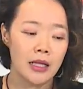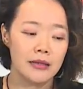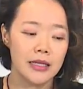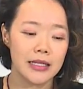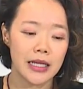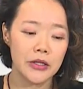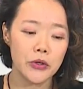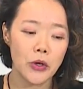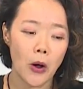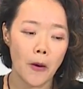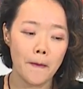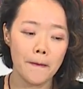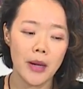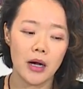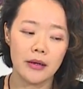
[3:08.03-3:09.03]
Thì cái
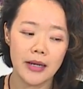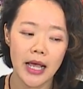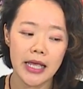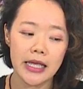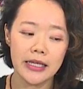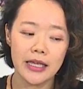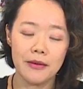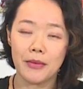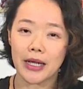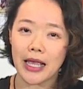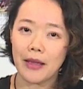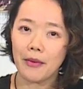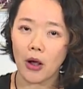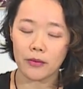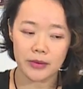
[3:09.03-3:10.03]
nhóm ở đây khi mà các
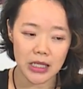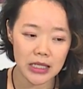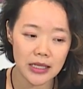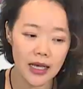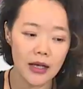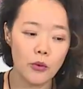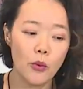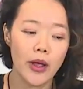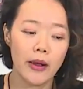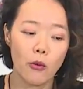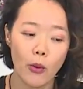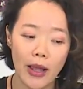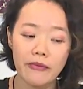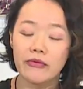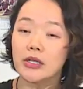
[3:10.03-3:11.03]
em học thiết kế
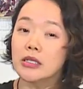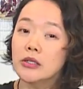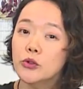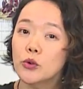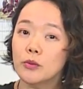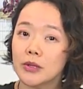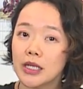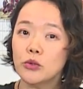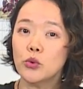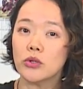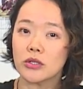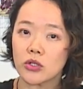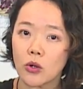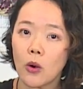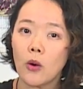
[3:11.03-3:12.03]
web và ứng dụng kỹ thuật
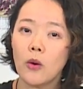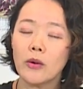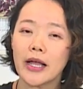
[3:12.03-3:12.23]
số,